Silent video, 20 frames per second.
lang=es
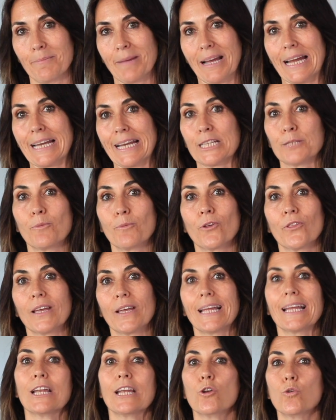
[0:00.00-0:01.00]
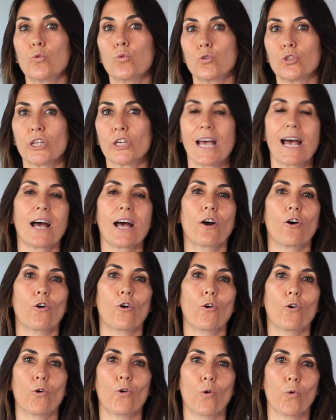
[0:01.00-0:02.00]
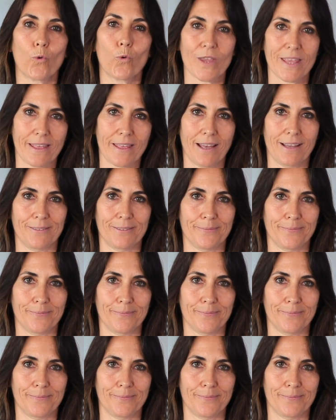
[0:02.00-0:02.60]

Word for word: mecanismo de lucha o huida.